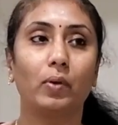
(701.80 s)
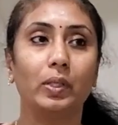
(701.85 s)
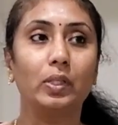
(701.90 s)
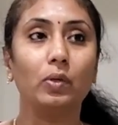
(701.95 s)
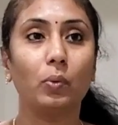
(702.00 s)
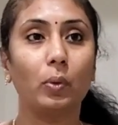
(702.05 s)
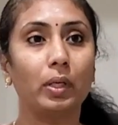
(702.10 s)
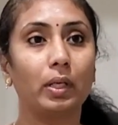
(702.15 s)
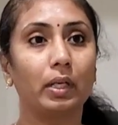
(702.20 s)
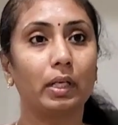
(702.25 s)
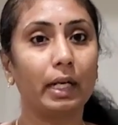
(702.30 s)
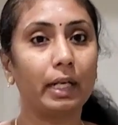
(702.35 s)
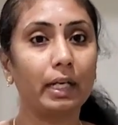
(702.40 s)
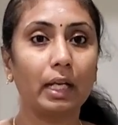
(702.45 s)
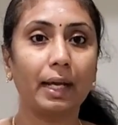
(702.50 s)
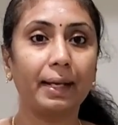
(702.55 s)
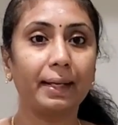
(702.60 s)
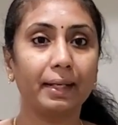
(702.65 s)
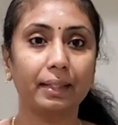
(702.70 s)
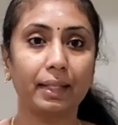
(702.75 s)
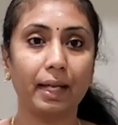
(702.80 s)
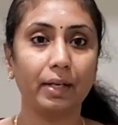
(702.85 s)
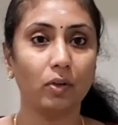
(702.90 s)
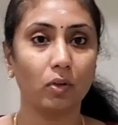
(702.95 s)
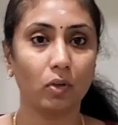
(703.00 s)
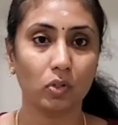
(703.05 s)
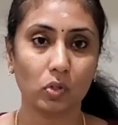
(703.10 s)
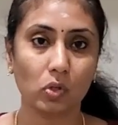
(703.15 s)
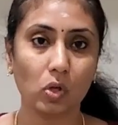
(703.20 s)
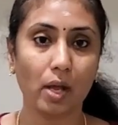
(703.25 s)
வந்து ஒரு ரெண்டாயிரத்தி
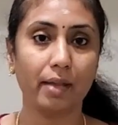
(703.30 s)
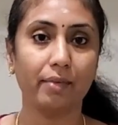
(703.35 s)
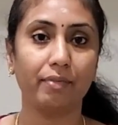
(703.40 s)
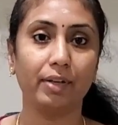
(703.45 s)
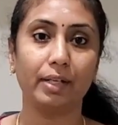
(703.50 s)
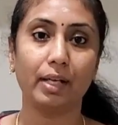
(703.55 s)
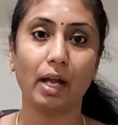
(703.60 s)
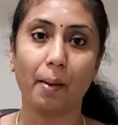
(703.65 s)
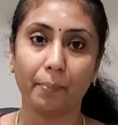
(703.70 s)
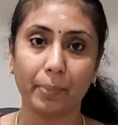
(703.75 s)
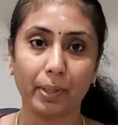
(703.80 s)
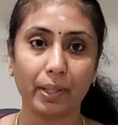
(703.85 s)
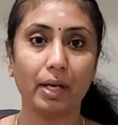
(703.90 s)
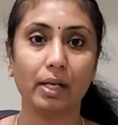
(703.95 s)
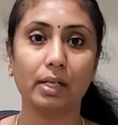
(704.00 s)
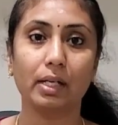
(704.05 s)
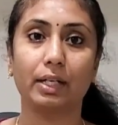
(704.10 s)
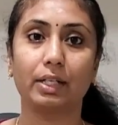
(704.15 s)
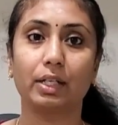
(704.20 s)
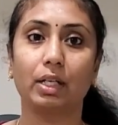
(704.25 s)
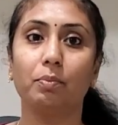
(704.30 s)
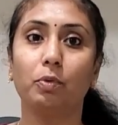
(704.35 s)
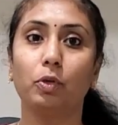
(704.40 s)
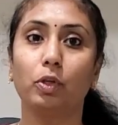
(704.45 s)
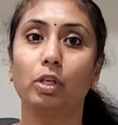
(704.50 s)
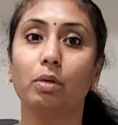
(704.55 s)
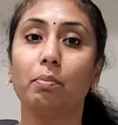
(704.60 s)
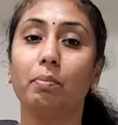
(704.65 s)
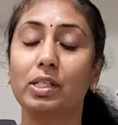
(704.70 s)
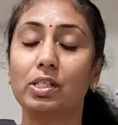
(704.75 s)
ஐநூறு ஸ்கொயர் ஃபீட்டை அப்படி தான் கட்ட
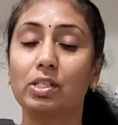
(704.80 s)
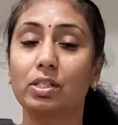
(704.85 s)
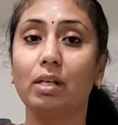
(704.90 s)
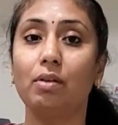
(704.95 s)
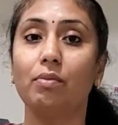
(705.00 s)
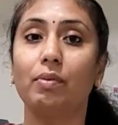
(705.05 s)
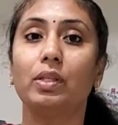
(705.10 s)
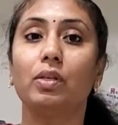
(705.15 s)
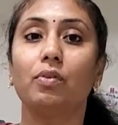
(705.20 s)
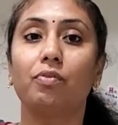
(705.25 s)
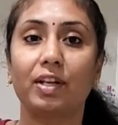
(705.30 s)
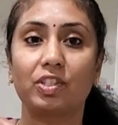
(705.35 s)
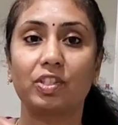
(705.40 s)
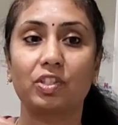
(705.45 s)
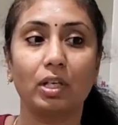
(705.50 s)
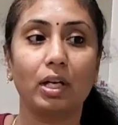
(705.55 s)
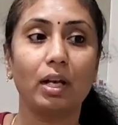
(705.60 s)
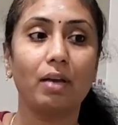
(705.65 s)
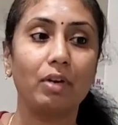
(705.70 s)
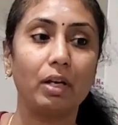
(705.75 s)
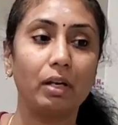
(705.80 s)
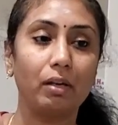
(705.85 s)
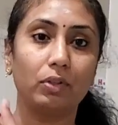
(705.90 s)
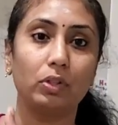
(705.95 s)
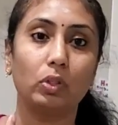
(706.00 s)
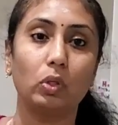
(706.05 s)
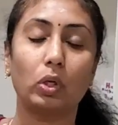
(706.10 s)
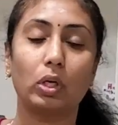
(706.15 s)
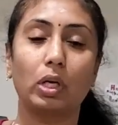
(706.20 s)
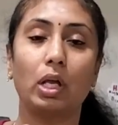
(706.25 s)
முடியும் பட் ஸ்டில் வந்து ஃபர்ஸ்ட் லெவலில்
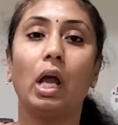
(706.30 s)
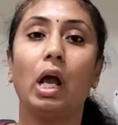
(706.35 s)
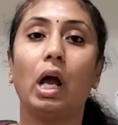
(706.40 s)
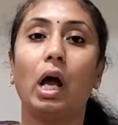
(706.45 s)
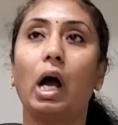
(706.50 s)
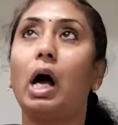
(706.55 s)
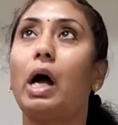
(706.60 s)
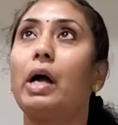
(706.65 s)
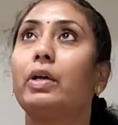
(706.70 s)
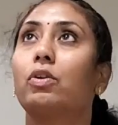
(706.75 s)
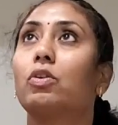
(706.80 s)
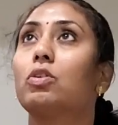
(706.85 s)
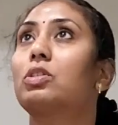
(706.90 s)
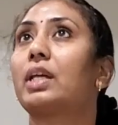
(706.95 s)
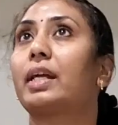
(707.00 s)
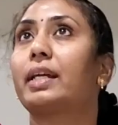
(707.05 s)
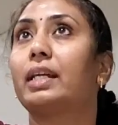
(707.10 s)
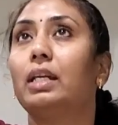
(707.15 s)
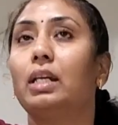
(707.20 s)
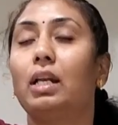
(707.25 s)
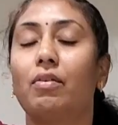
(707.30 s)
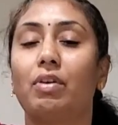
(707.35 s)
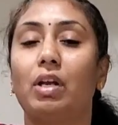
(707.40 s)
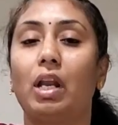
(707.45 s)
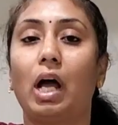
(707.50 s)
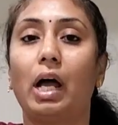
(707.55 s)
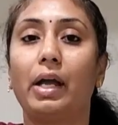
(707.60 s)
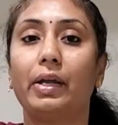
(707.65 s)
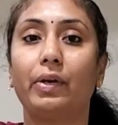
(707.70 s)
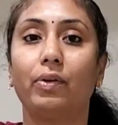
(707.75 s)
வந்து ஒரு ஆயிரம் செகண்ட்
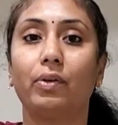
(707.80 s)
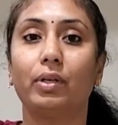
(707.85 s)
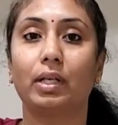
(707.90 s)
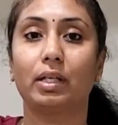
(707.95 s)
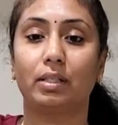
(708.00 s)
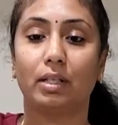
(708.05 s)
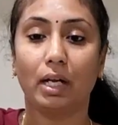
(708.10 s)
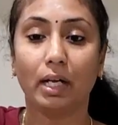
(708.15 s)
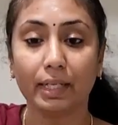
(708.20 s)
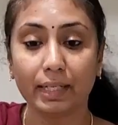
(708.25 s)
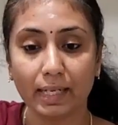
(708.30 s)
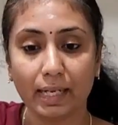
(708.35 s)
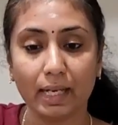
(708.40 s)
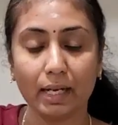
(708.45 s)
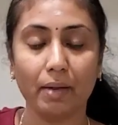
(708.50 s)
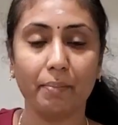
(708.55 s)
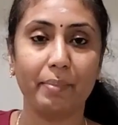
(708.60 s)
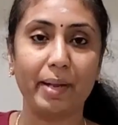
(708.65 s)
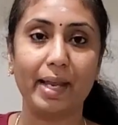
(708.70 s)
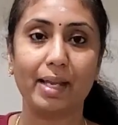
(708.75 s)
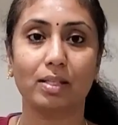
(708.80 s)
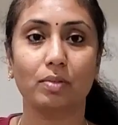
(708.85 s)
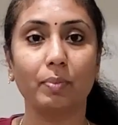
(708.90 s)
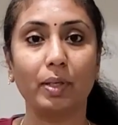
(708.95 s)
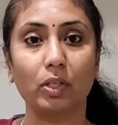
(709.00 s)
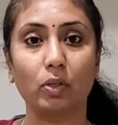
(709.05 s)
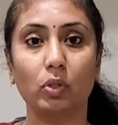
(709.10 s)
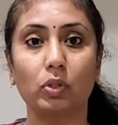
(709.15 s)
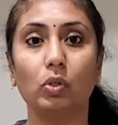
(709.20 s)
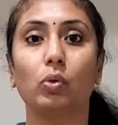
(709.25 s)
லெவலில் ஆயிரங்கிறதுனால கீழே
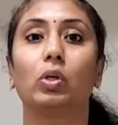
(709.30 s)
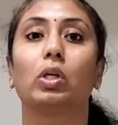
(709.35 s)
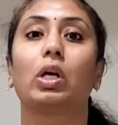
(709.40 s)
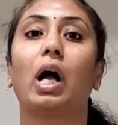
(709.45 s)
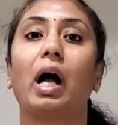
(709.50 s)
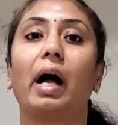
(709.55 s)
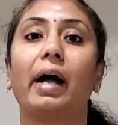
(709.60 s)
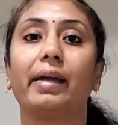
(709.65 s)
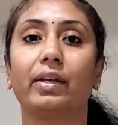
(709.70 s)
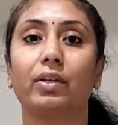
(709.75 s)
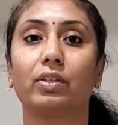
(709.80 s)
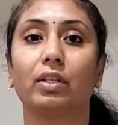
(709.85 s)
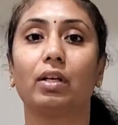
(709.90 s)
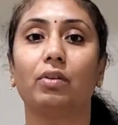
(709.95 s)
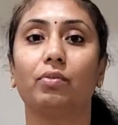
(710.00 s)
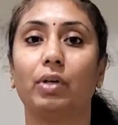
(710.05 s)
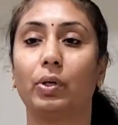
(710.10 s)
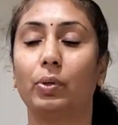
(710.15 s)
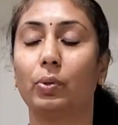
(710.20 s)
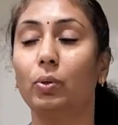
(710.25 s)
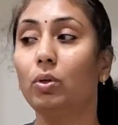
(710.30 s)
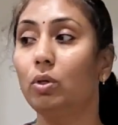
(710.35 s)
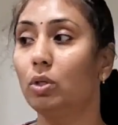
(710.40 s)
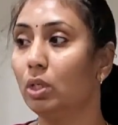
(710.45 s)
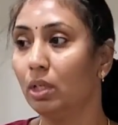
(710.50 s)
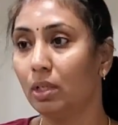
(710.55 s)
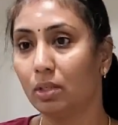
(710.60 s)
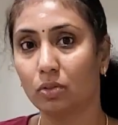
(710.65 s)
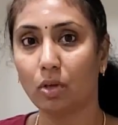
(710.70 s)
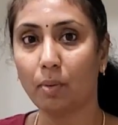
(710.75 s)
பேஸ்மெண்ட் வந்து உங்களுக்கு ஆயிரம் தான் வரும்
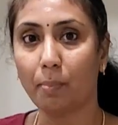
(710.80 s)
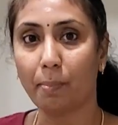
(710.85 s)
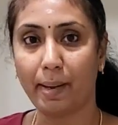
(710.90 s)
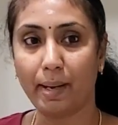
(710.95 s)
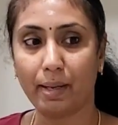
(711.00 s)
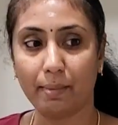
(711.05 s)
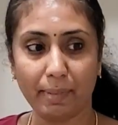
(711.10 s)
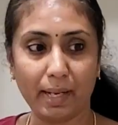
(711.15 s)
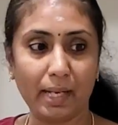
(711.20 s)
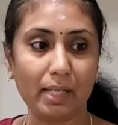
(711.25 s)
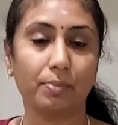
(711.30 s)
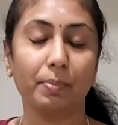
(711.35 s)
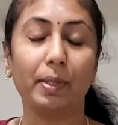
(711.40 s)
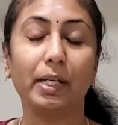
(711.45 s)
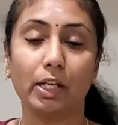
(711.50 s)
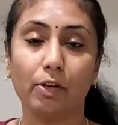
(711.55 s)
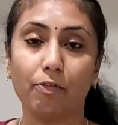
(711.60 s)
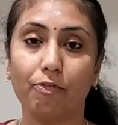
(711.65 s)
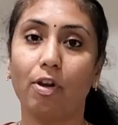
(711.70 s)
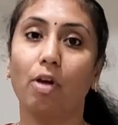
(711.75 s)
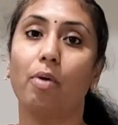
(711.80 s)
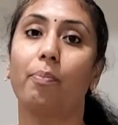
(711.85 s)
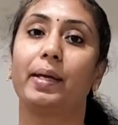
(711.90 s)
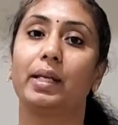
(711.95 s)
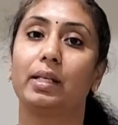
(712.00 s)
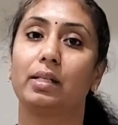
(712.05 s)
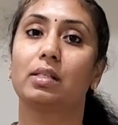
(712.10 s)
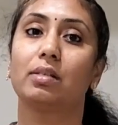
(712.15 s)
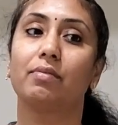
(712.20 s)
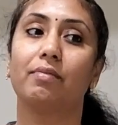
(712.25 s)
ஸோ பேஸ்மெண்ட் இவ்வளோ
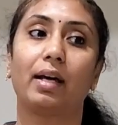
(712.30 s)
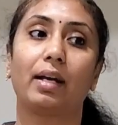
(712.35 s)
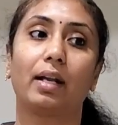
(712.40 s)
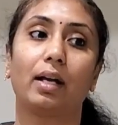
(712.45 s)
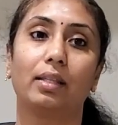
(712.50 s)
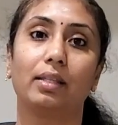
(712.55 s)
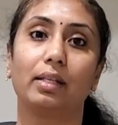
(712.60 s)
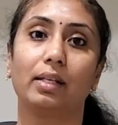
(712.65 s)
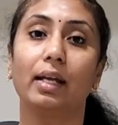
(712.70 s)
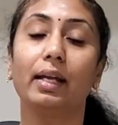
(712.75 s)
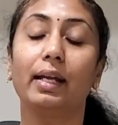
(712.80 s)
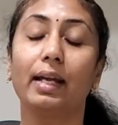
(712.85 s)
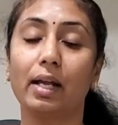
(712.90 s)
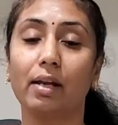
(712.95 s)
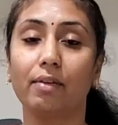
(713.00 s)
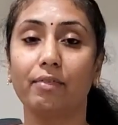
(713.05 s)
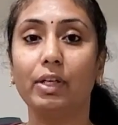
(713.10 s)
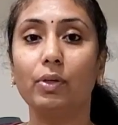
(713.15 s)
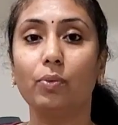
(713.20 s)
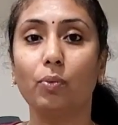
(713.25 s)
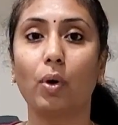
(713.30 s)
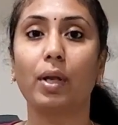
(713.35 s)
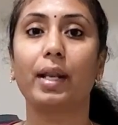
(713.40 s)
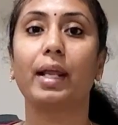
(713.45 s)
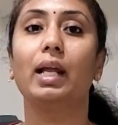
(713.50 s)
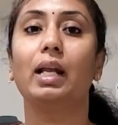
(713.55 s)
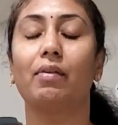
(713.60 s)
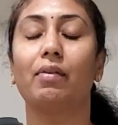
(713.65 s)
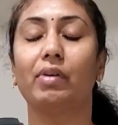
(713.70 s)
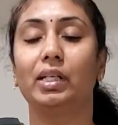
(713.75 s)
பெருசு வராதுங்க எங்கள் வீடு
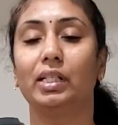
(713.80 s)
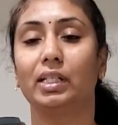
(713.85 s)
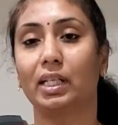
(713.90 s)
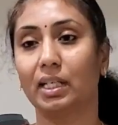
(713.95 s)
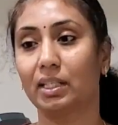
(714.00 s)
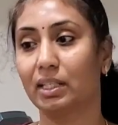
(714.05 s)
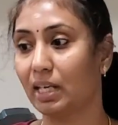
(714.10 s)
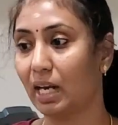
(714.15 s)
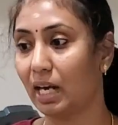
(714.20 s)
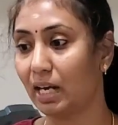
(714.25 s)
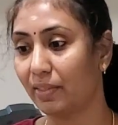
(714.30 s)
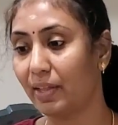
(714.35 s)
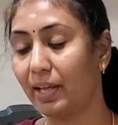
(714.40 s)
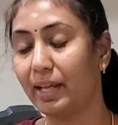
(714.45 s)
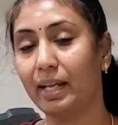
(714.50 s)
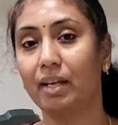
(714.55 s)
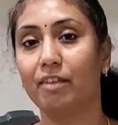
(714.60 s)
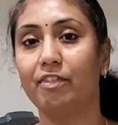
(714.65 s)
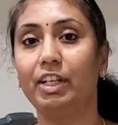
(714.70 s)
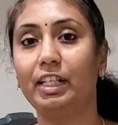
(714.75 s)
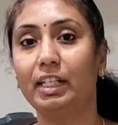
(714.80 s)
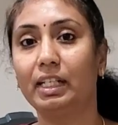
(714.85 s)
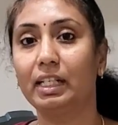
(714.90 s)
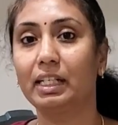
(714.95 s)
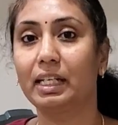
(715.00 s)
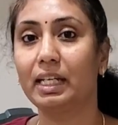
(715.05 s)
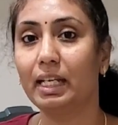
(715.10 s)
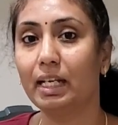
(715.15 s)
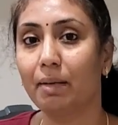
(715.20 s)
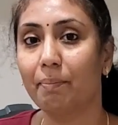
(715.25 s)
ஒரே லெவல்ங்கிறதுனால தான் எங்கள் வீட்டுக்கு
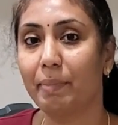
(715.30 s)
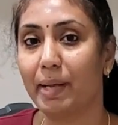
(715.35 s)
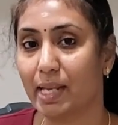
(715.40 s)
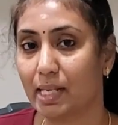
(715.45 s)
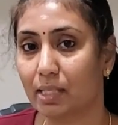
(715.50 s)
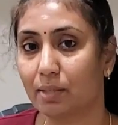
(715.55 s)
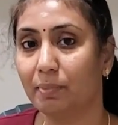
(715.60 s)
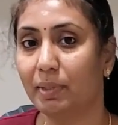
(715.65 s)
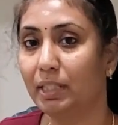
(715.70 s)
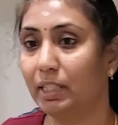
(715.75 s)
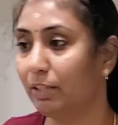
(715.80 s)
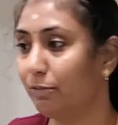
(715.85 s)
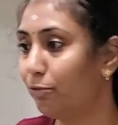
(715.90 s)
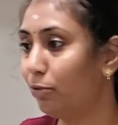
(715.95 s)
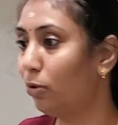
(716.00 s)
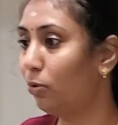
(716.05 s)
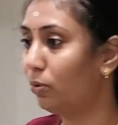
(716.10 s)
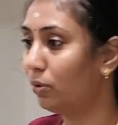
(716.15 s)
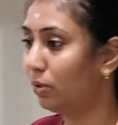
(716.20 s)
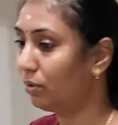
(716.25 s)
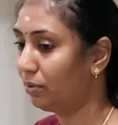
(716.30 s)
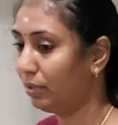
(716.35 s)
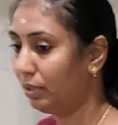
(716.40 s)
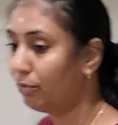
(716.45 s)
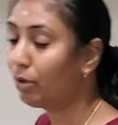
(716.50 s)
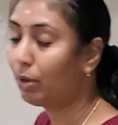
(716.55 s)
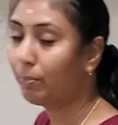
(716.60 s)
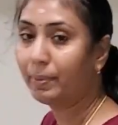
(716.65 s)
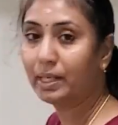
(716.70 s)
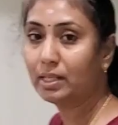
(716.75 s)
கீழே பேஸ்மெண்ட் இவ்வளோ
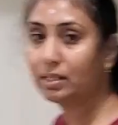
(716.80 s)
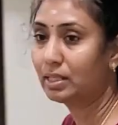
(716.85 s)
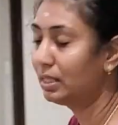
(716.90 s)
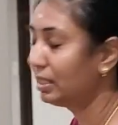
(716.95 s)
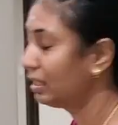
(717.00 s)
இவ்வளோ பெருசு